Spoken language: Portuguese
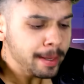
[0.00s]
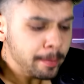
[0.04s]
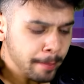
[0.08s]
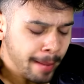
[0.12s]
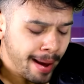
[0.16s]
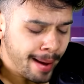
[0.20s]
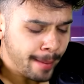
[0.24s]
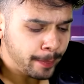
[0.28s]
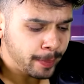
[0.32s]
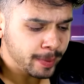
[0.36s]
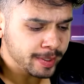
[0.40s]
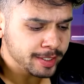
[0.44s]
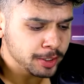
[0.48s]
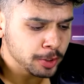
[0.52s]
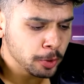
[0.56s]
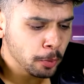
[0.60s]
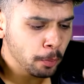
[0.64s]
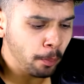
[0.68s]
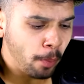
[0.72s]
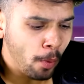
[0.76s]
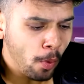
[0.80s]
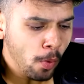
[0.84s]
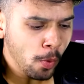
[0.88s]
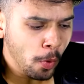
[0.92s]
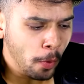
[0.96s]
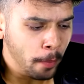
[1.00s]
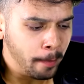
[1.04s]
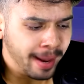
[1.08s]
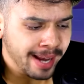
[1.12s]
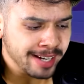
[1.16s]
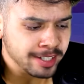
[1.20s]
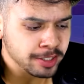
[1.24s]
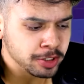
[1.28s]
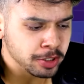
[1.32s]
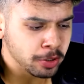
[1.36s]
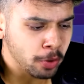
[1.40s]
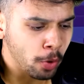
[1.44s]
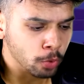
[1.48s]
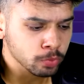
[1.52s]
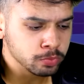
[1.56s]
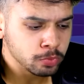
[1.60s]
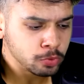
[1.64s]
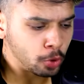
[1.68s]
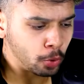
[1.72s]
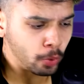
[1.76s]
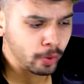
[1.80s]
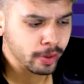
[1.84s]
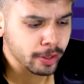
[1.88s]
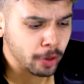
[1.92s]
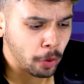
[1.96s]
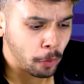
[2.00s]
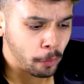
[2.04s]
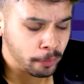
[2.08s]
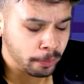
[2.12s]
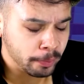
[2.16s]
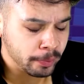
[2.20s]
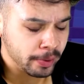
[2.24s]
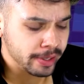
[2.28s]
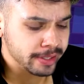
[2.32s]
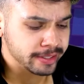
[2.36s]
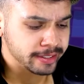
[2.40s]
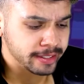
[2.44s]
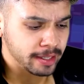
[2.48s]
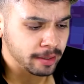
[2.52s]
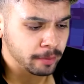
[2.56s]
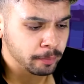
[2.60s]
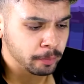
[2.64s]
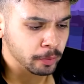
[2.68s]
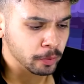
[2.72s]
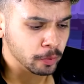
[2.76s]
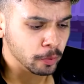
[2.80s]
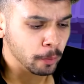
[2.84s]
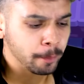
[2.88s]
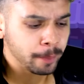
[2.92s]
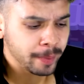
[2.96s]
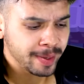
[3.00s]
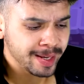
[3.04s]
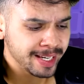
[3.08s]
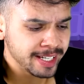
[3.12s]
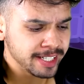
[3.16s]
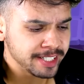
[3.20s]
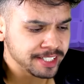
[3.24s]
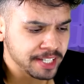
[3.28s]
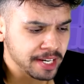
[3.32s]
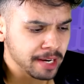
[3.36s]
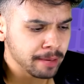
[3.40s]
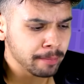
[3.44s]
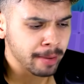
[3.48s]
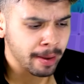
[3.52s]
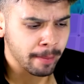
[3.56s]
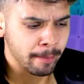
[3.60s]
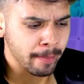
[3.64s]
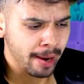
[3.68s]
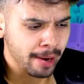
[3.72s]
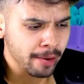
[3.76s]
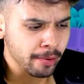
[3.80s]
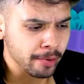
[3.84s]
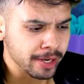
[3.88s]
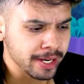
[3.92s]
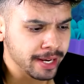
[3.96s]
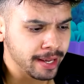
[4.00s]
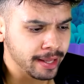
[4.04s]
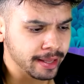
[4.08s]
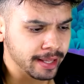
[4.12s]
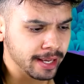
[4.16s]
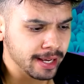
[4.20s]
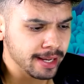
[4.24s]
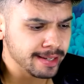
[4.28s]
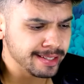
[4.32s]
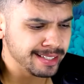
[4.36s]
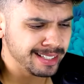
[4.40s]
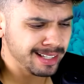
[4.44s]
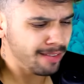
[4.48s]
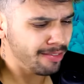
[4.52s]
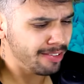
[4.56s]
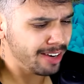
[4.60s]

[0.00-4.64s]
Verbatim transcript: Em mapas de um pouco mais de controle, como por exemplo o Pique Gema, a maioria deles, na